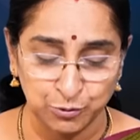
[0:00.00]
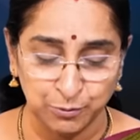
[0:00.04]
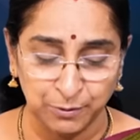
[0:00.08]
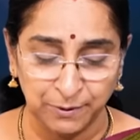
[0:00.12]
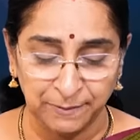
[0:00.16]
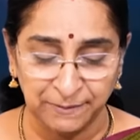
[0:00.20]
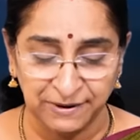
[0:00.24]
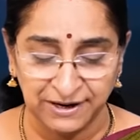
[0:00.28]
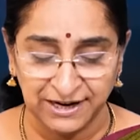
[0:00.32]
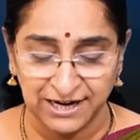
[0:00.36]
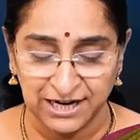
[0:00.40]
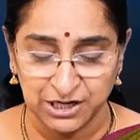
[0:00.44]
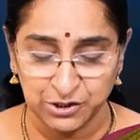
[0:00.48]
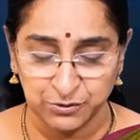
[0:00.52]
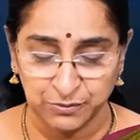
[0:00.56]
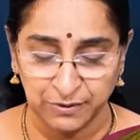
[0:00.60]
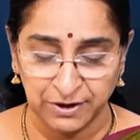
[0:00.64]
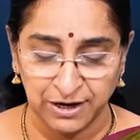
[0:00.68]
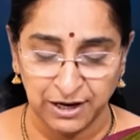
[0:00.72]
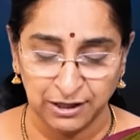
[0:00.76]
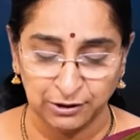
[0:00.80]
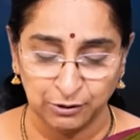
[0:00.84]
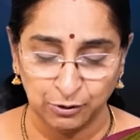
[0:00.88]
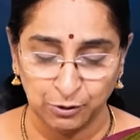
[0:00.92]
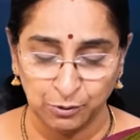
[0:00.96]

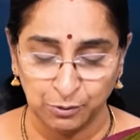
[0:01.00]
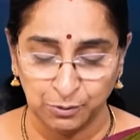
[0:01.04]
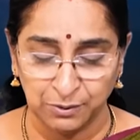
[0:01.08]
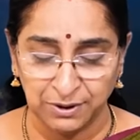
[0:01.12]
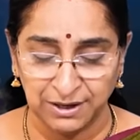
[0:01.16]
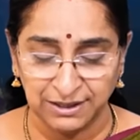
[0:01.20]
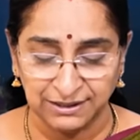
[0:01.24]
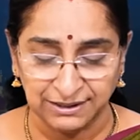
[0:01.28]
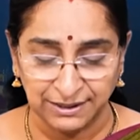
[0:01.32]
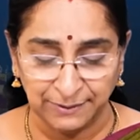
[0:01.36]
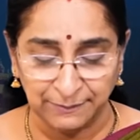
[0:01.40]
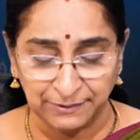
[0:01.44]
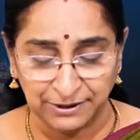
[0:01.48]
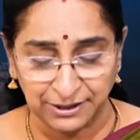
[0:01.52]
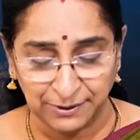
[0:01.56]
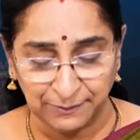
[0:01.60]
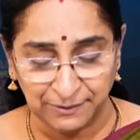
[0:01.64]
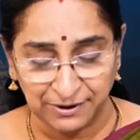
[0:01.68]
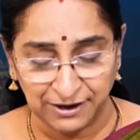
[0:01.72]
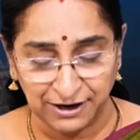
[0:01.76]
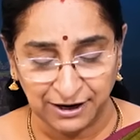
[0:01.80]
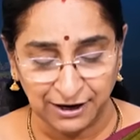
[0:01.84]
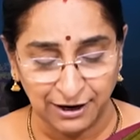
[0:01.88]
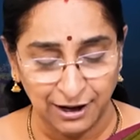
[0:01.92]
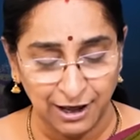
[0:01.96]
సుబ్రహ్మణ్యేశ్వరాదులు కూడా తమ తమ
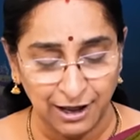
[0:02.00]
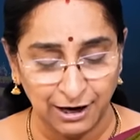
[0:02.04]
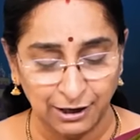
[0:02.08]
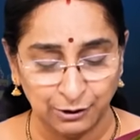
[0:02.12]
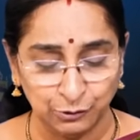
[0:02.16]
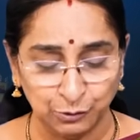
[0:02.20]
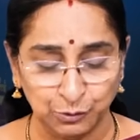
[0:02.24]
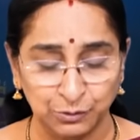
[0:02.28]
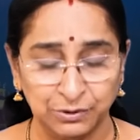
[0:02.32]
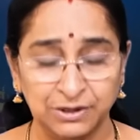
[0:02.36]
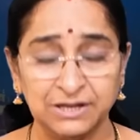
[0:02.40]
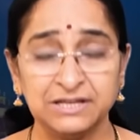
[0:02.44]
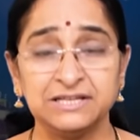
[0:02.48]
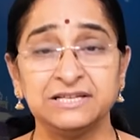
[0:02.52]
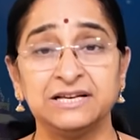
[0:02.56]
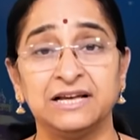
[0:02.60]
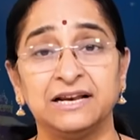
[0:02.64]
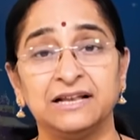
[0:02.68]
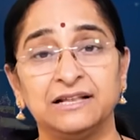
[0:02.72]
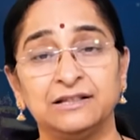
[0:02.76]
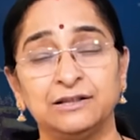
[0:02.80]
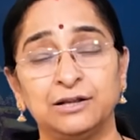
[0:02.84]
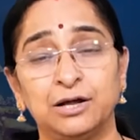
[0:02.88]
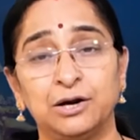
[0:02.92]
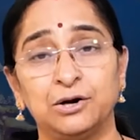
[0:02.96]
గణాలతోటి
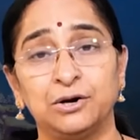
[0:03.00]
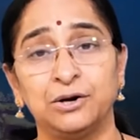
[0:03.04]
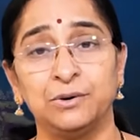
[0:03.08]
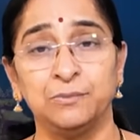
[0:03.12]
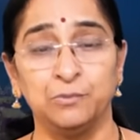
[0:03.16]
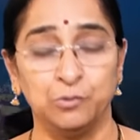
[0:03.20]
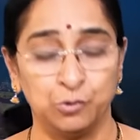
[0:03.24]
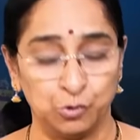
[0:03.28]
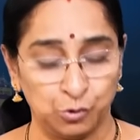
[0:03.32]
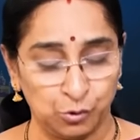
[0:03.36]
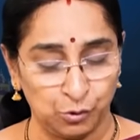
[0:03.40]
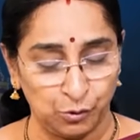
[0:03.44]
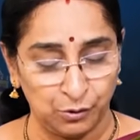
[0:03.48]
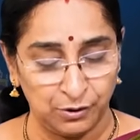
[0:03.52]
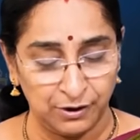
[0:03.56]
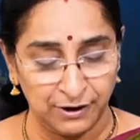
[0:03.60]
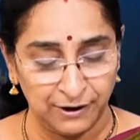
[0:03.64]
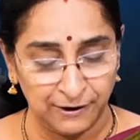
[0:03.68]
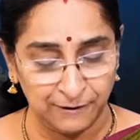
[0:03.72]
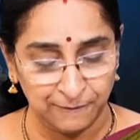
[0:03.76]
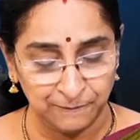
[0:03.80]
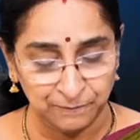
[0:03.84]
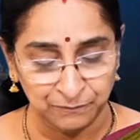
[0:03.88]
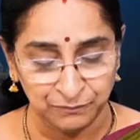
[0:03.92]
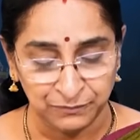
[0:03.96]
జలంధర్ని
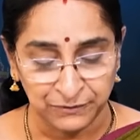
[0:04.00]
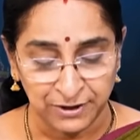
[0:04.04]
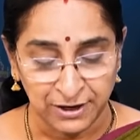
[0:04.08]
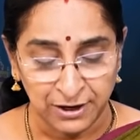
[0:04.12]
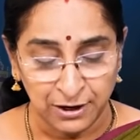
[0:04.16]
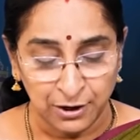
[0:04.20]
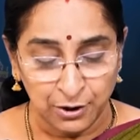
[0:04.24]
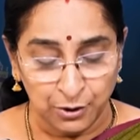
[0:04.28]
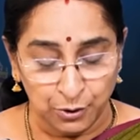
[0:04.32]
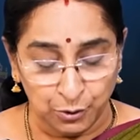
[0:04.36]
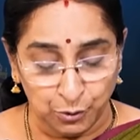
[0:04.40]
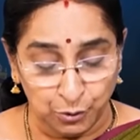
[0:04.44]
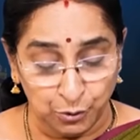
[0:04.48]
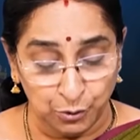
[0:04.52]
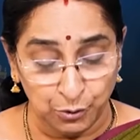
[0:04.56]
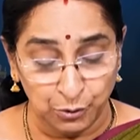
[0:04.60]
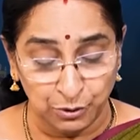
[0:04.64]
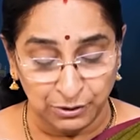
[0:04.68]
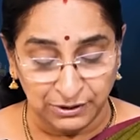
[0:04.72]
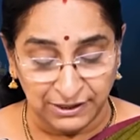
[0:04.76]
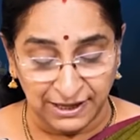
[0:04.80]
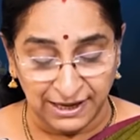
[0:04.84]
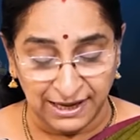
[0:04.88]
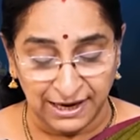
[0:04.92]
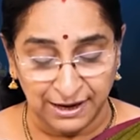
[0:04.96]
మూర్కొన్నారు రెండు
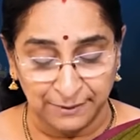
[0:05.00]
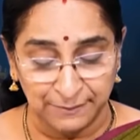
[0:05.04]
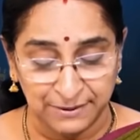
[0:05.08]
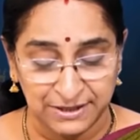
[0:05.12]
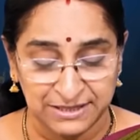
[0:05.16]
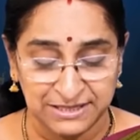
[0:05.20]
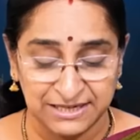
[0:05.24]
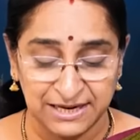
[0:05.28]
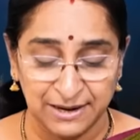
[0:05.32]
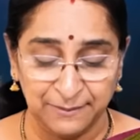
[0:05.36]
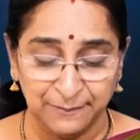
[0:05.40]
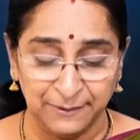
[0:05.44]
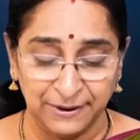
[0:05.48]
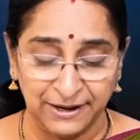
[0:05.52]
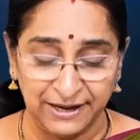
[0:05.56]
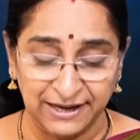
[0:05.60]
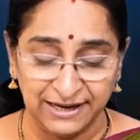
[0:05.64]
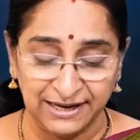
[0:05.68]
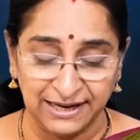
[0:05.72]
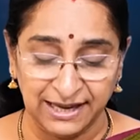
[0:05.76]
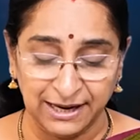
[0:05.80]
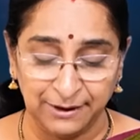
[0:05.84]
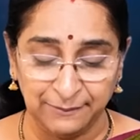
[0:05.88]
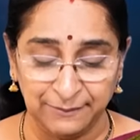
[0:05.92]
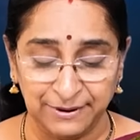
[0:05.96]
తెగల మధ్య
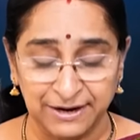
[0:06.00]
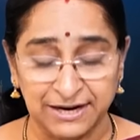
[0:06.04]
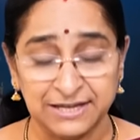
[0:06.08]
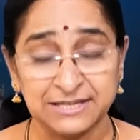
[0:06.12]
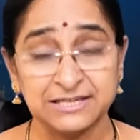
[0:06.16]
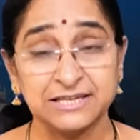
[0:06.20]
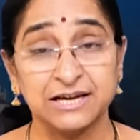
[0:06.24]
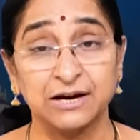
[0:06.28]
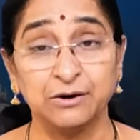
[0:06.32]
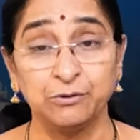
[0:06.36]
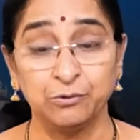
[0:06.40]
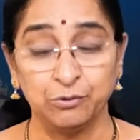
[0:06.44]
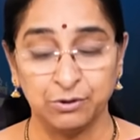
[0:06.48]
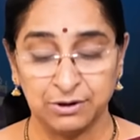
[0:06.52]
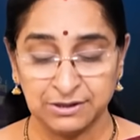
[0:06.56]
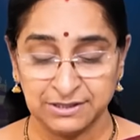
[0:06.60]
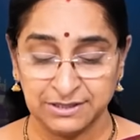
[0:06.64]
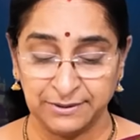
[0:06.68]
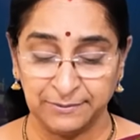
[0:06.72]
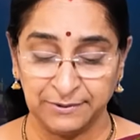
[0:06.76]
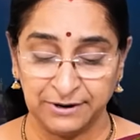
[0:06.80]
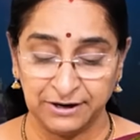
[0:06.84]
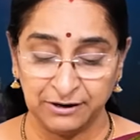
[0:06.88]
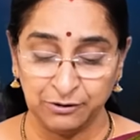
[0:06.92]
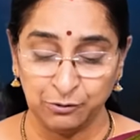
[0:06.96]
భయంకరమైన సంకుల
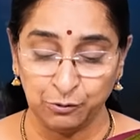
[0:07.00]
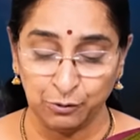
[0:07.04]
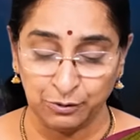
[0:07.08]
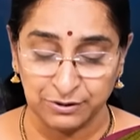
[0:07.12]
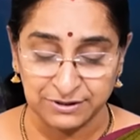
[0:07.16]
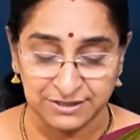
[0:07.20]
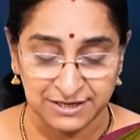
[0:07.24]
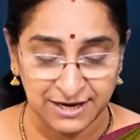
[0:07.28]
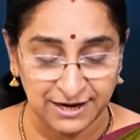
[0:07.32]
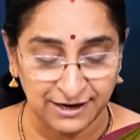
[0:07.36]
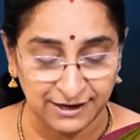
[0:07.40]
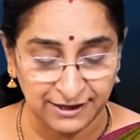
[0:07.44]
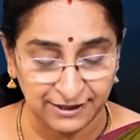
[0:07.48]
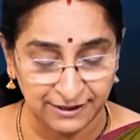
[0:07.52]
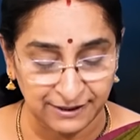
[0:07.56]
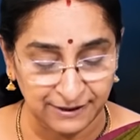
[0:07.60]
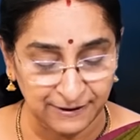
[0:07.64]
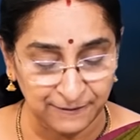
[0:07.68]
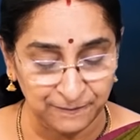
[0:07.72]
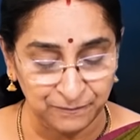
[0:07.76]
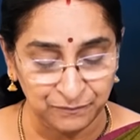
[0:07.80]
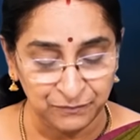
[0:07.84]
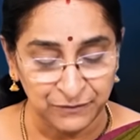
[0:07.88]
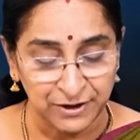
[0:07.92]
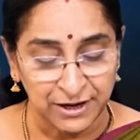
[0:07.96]
సమరం కొనసాగింది
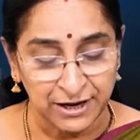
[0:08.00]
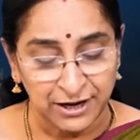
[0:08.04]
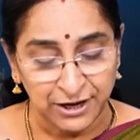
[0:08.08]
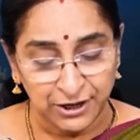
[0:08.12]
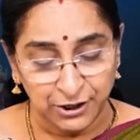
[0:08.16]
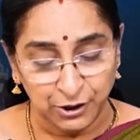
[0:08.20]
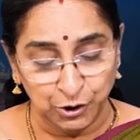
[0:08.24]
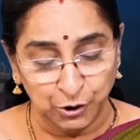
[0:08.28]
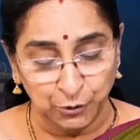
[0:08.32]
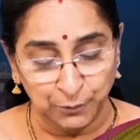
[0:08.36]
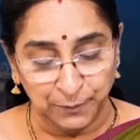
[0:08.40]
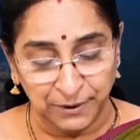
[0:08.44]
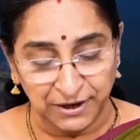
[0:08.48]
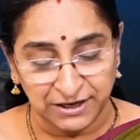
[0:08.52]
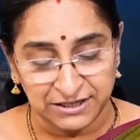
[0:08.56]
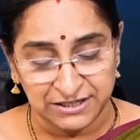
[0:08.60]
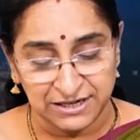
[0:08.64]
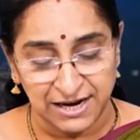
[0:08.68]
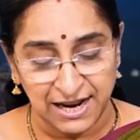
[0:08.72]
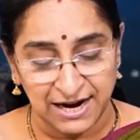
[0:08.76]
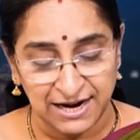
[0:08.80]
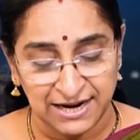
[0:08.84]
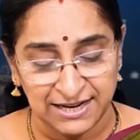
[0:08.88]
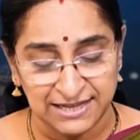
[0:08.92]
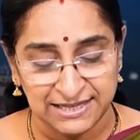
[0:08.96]

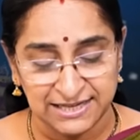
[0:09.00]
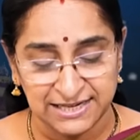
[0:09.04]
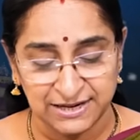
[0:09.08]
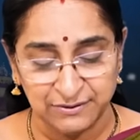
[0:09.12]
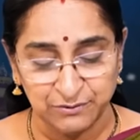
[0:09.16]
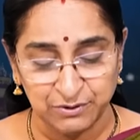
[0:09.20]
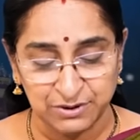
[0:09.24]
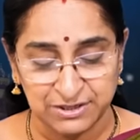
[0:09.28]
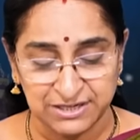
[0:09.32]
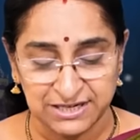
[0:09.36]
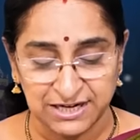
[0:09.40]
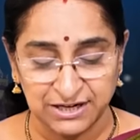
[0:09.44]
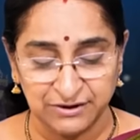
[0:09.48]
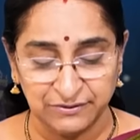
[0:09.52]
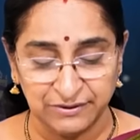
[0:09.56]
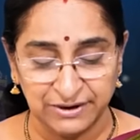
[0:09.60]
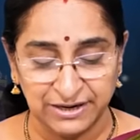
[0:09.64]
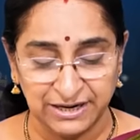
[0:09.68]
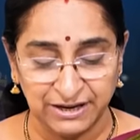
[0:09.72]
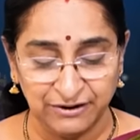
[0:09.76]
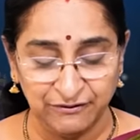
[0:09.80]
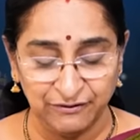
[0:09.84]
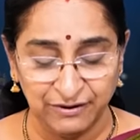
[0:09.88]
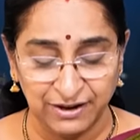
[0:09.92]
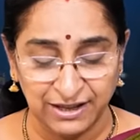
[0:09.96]
ఇరుపక్షాల నుంచి
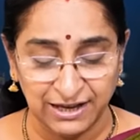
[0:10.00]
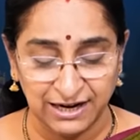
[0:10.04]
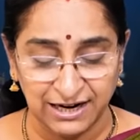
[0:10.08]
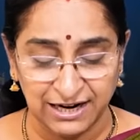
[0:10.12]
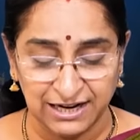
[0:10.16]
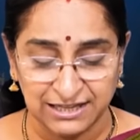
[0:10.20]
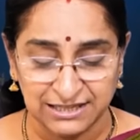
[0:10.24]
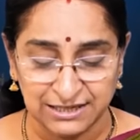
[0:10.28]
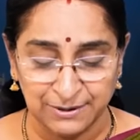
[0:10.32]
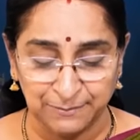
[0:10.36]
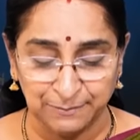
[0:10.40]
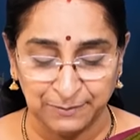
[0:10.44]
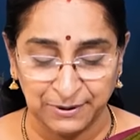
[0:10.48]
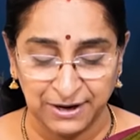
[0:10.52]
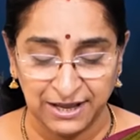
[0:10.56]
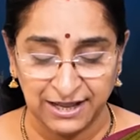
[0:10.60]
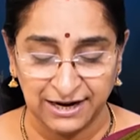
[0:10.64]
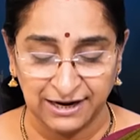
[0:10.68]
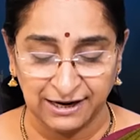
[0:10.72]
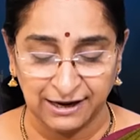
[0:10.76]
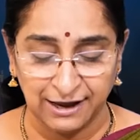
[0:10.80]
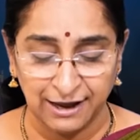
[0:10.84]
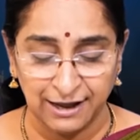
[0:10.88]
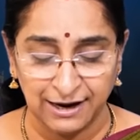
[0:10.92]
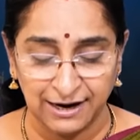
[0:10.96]
వచ్చేటువంటి వీరరస
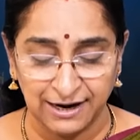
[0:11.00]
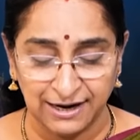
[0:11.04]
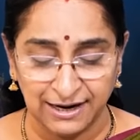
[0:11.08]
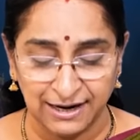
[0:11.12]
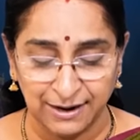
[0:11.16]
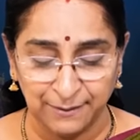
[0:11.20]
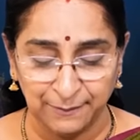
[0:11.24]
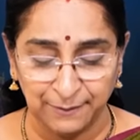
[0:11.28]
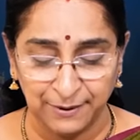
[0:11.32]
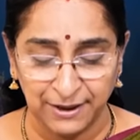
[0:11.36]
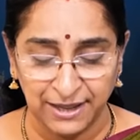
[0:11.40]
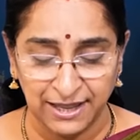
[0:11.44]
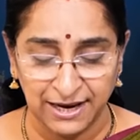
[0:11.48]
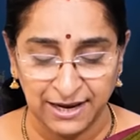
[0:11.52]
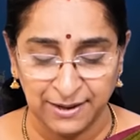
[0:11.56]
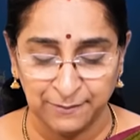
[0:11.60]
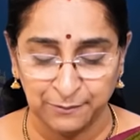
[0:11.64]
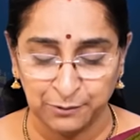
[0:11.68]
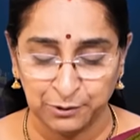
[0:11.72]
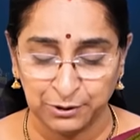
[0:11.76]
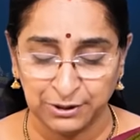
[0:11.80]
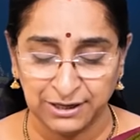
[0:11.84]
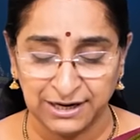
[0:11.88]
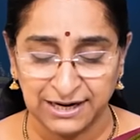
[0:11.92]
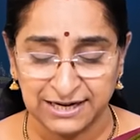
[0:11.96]
ప్రేరకాలైన భేరీ
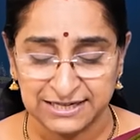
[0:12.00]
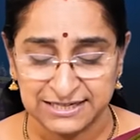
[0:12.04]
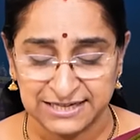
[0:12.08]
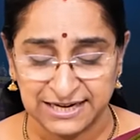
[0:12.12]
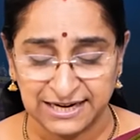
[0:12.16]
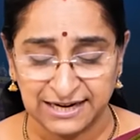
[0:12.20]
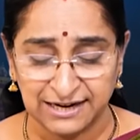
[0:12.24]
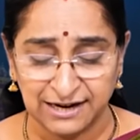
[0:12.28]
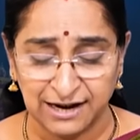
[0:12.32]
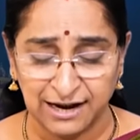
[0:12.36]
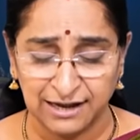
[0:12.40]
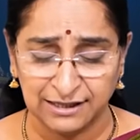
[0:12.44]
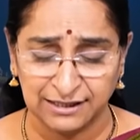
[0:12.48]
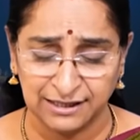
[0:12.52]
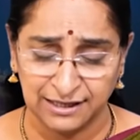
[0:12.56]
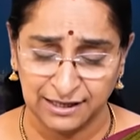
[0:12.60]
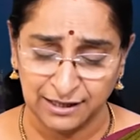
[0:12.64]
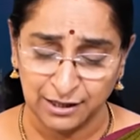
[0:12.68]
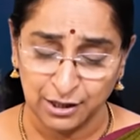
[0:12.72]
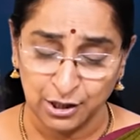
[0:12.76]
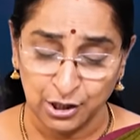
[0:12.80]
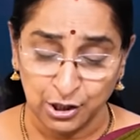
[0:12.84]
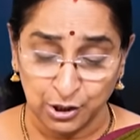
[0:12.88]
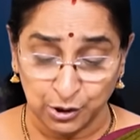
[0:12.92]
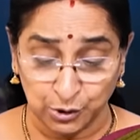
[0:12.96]
మృదంగ శంఖాది
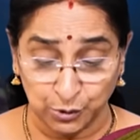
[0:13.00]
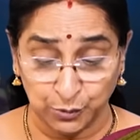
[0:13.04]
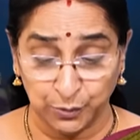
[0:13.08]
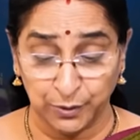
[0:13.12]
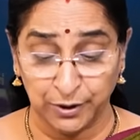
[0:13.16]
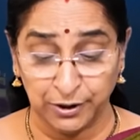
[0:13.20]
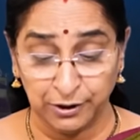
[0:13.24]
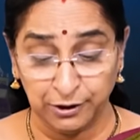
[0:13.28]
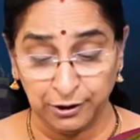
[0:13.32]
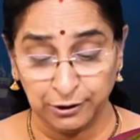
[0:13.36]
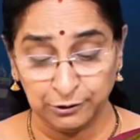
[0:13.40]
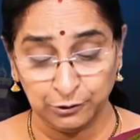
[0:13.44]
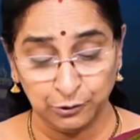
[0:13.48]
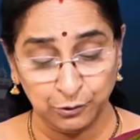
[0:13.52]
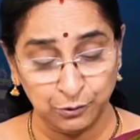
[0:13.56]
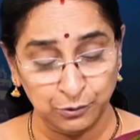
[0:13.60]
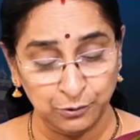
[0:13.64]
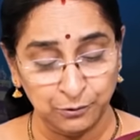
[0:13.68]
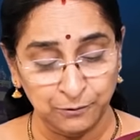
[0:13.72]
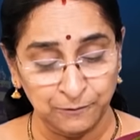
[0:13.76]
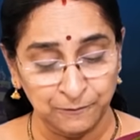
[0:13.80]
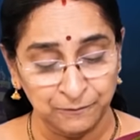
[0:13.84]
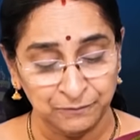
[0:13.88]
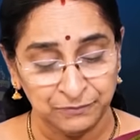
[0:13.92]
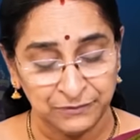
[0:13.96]
ధ్వనులతోనూ